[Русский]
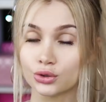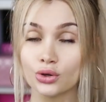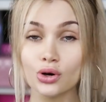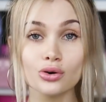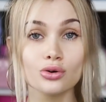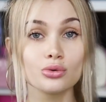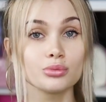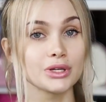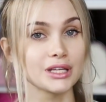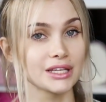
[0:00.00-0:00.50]
Но
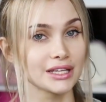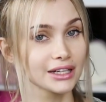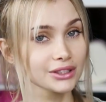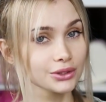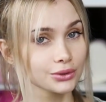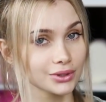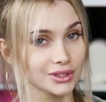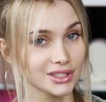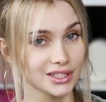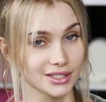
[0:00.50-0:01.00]
у меня меня
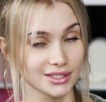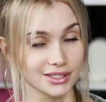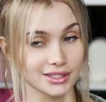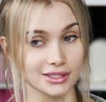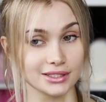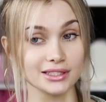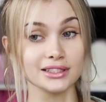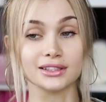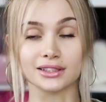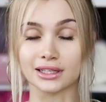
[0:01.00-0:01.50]
тут есть
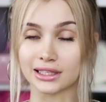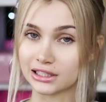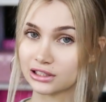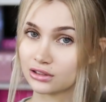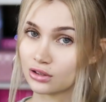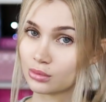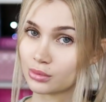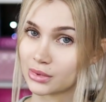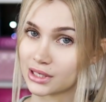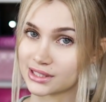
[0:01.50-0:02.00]
не
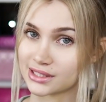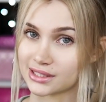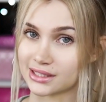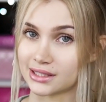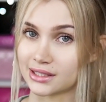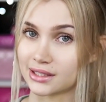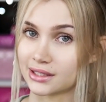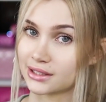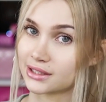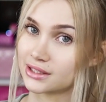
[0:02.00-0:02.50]
тканевая маска,
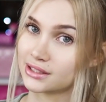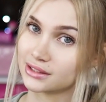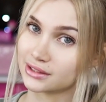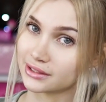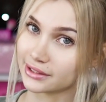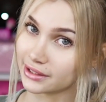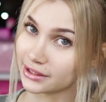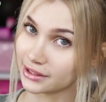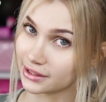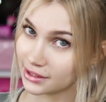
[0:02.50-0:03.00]
а
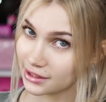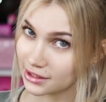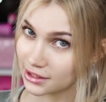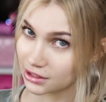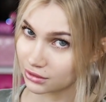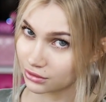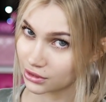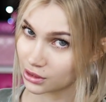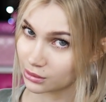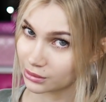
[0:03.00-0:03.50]

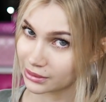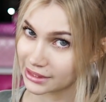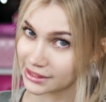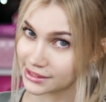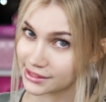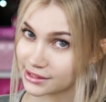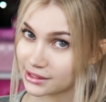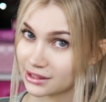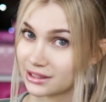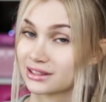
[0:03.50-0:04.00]
гидрогелевая
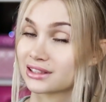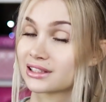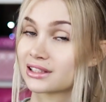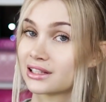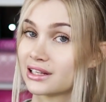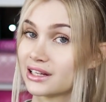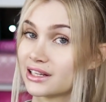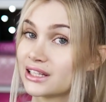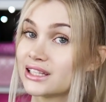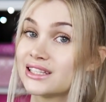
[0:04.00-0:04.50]
маска
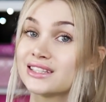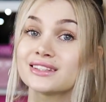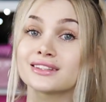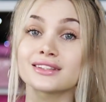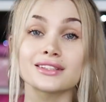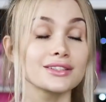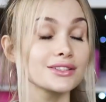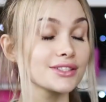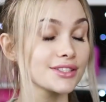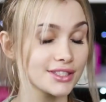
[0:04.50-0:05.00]
для
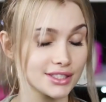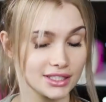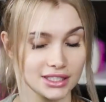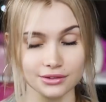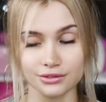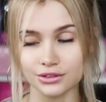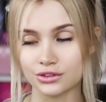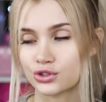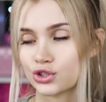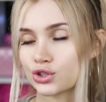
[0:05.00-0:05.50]

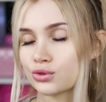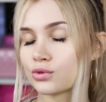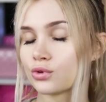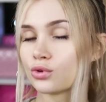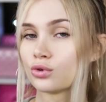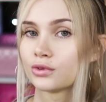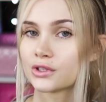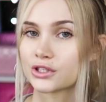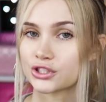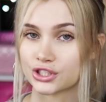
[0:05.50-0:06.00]
интенсивнейшего
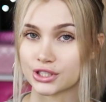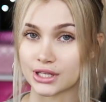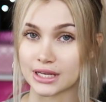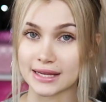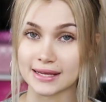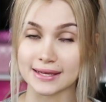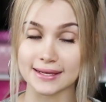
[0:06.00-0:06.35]
увлажнения.